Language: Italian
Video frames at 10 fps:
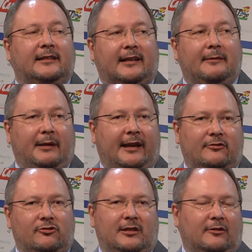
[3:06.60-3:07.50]
di
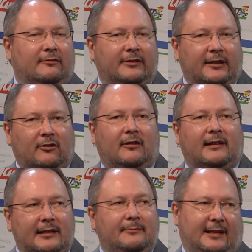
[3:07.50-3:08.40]
rebadging, ovvero
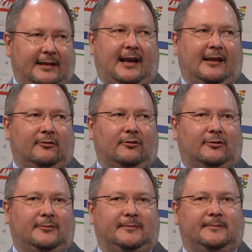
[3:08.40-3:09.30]
rimarchiandolo.